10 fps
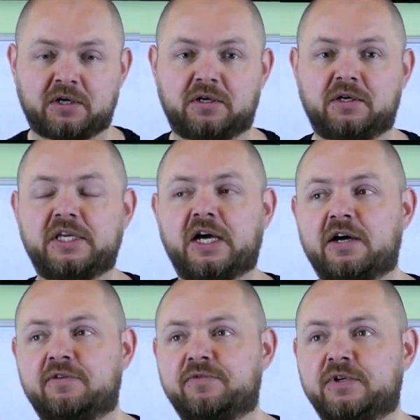А,
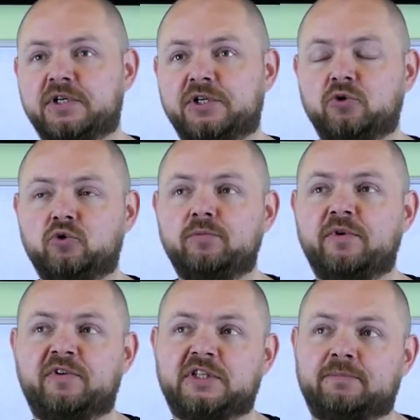я в
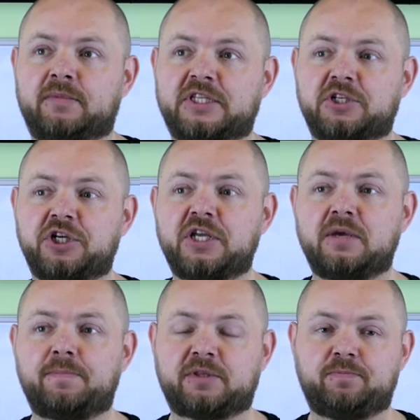Ютубе в этом
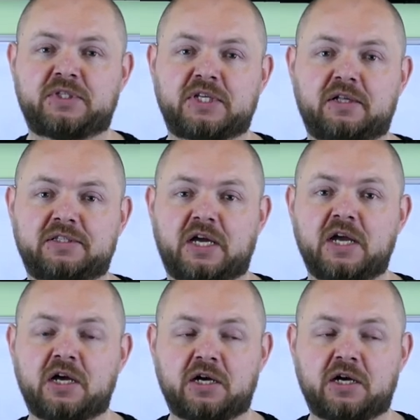отношении подписался,